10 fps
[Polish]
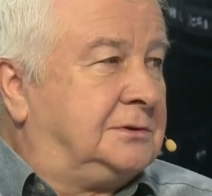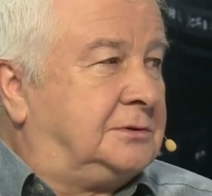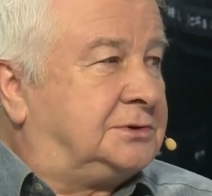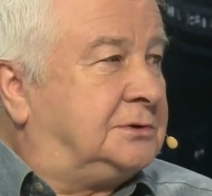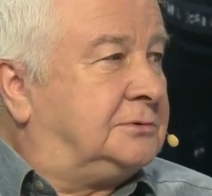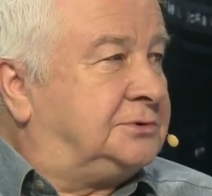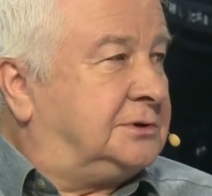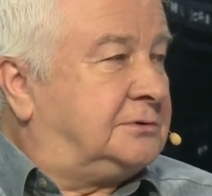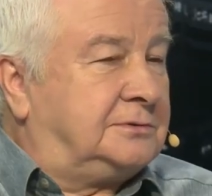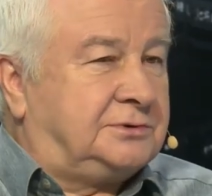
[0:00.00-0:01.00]
to są ludzie,
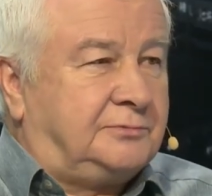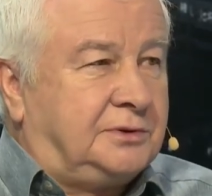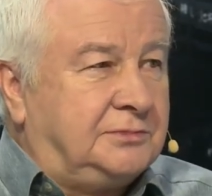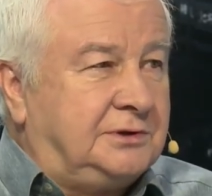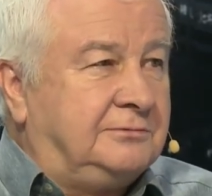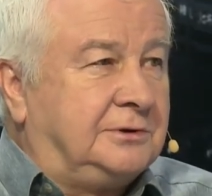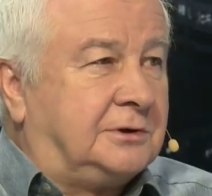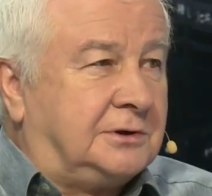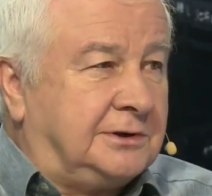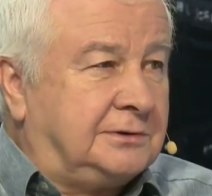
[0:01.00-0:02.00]
którym się pomyliły
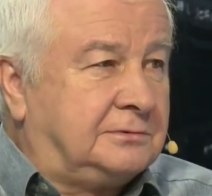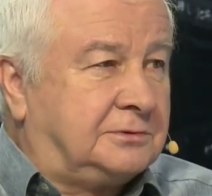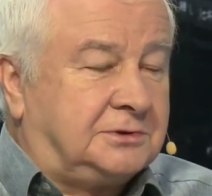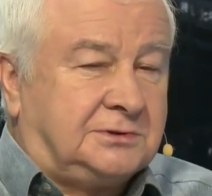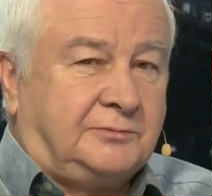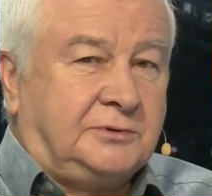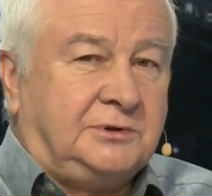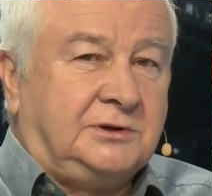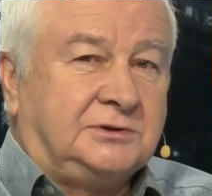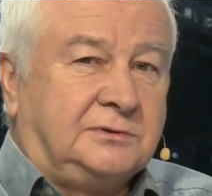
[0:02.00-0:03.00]
role, którzy
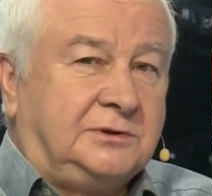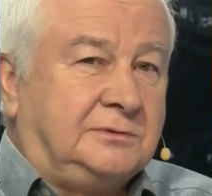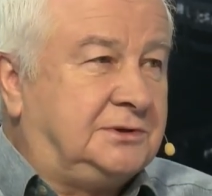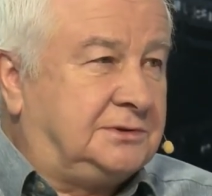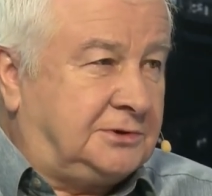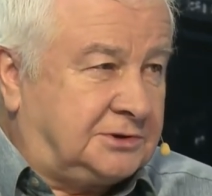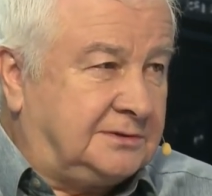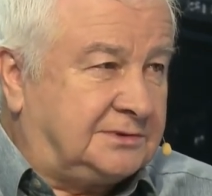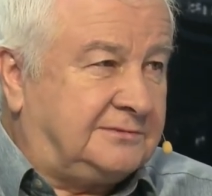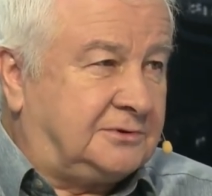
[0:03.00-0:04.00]
zapomnieli, że mieli być
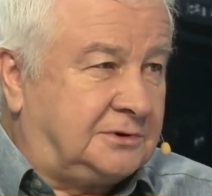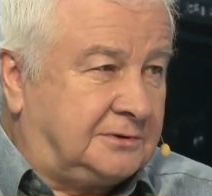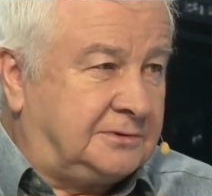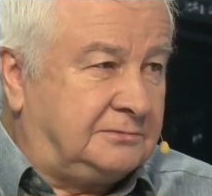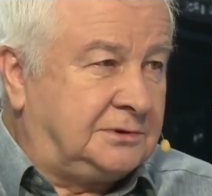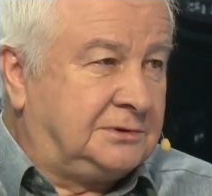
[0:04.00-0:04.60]
związkiem zawodowym,